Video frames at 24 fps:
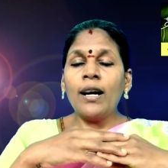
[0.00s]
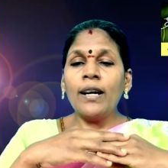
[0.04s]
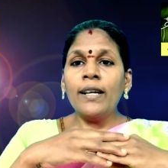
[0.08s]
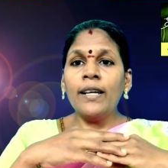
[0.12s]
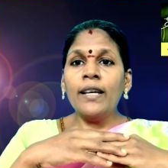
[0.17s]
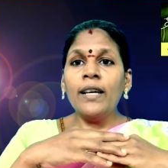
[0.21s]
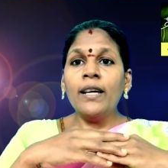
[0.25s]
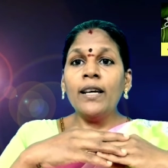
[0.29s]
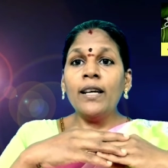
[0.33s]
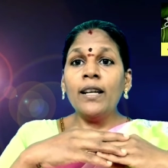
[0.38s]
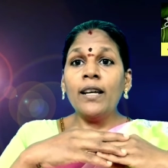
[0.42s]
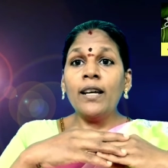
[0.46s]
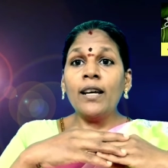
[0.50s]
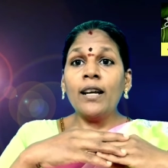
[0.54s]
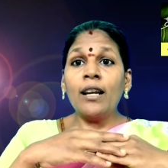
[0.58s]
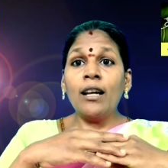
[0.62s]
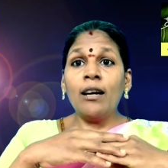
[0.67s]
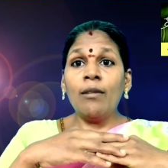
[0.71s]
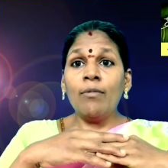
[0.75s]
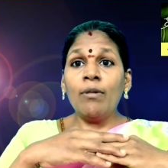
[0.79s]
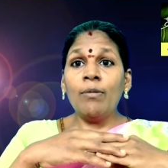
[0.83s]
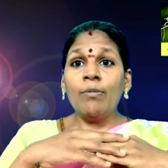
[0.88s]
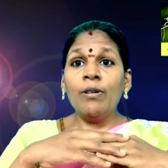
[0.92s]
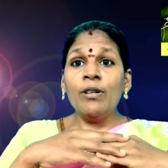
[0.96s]

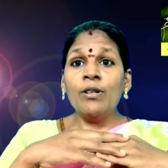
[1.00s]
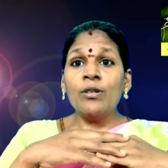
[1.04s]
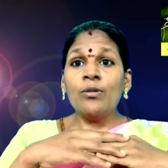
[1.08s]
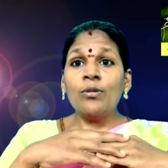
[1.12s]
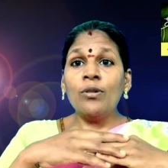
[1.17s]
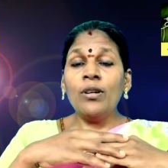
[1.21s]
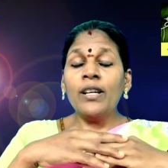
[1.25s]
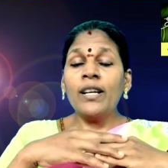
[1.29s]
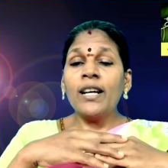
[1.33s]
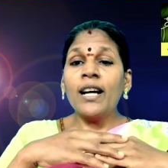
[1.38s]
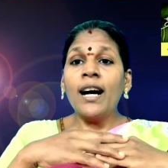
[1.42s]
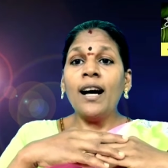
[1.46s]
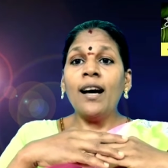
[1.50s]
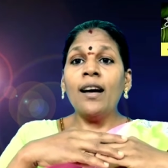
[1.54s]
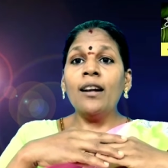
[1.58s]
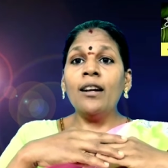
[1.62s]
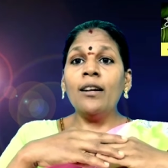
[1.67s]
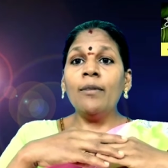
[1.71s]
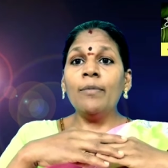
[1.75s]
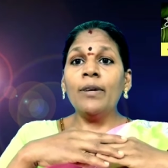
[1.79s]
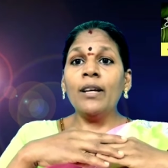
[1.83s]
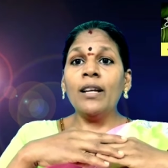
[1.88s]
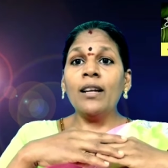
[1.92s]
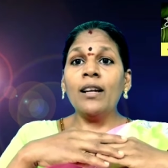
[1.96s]
அங்கீகரிக்கலாம் அப்படின்னு சொல்லி
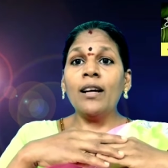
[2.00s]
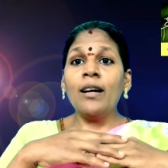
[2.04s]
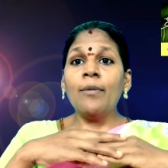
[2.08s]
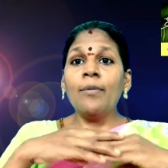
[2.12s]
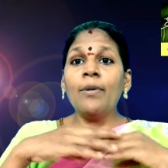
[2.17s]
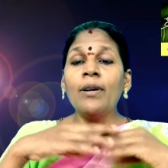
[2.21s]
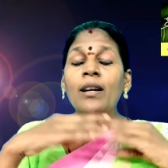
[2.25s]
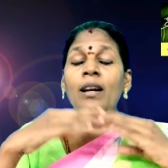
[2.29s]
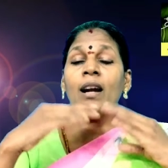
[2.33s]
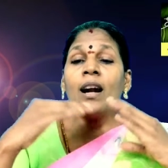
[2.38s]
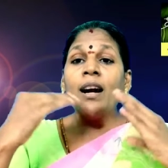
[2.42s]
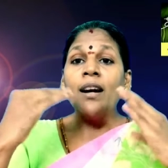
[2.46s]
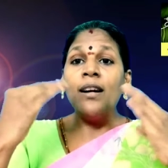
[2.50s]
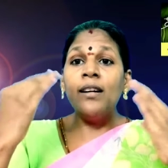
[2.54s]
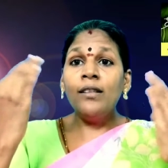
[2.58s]
காரணம் என்ன அப்படின்னா